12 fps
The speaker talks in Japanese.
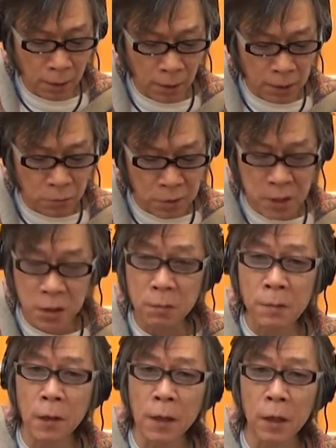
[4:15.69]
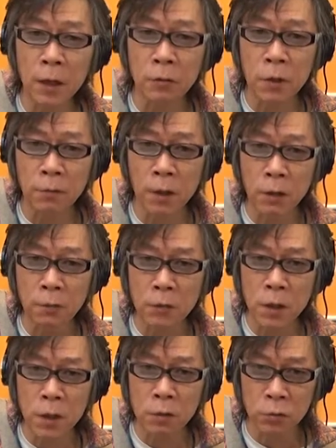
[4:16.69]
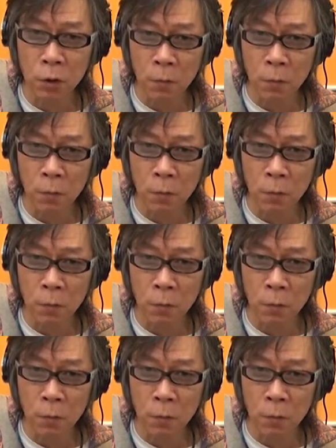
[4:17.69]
人差し指で3弦の2フレットに行く